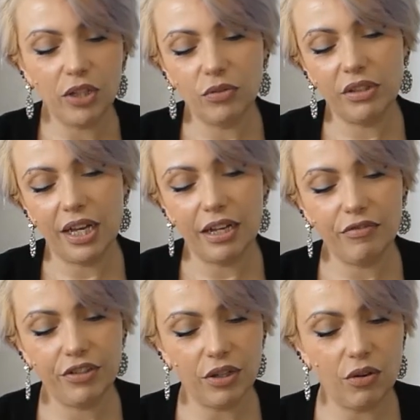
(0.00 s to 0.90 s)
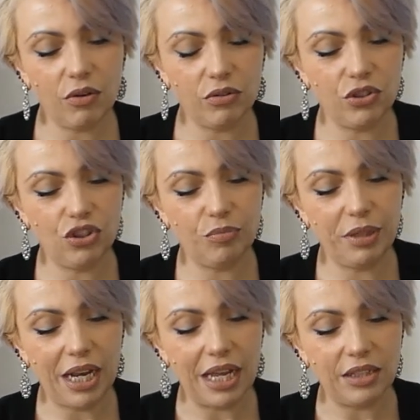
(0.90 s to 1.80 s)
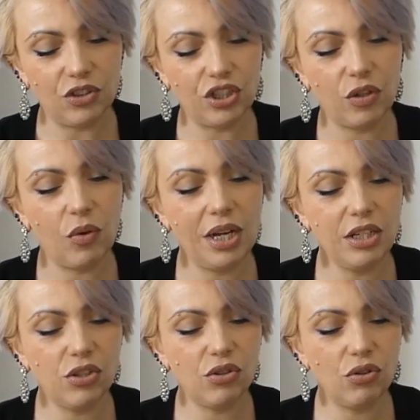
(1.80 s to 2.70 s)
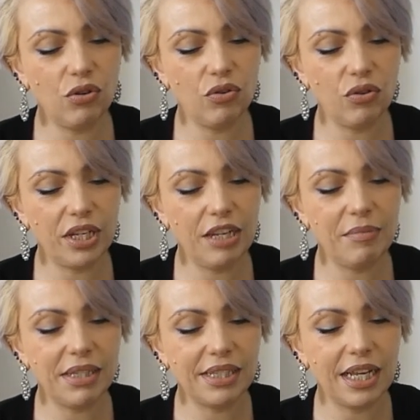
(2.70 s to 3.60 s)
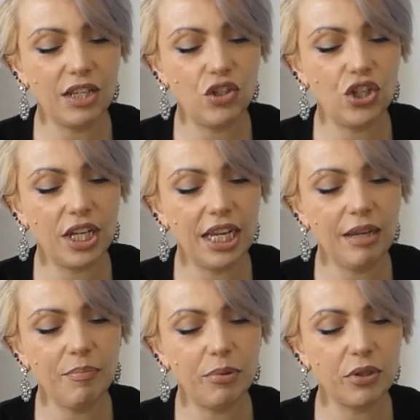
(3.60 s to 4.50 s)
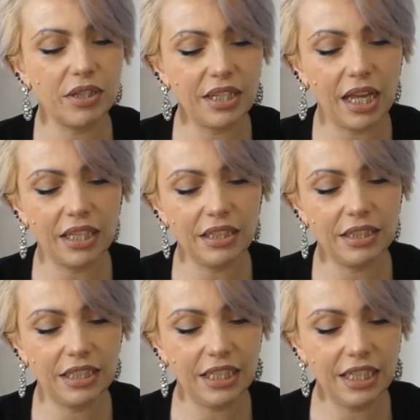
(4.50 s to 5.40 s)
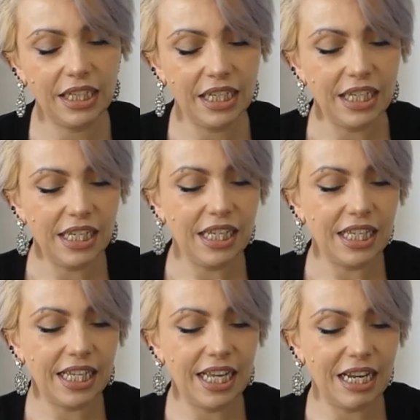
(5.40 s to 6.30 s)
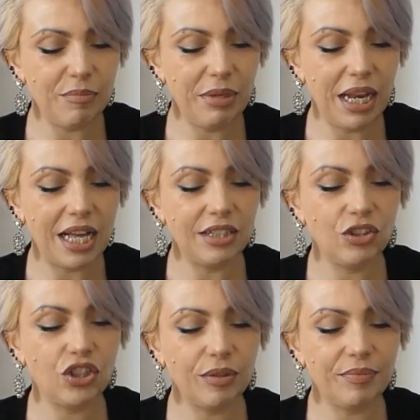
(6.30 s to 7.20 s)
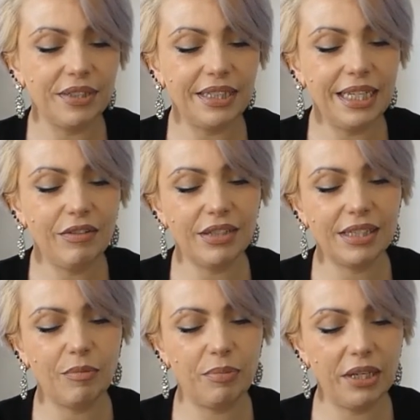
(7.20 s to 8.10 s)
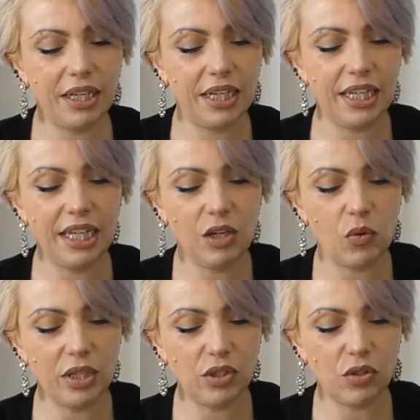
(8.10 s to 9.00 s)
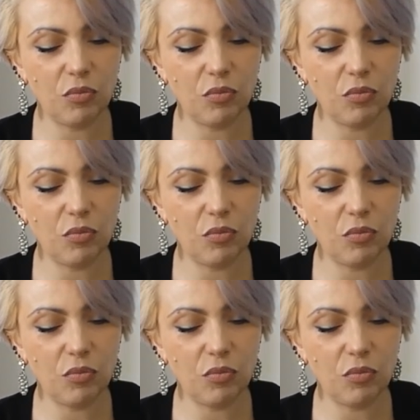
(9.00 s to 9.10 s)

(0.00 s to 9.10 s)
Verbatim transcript: aiutarvi oggi bilancia quali sono i messaggi importanti che la bilancia deve sapere in questo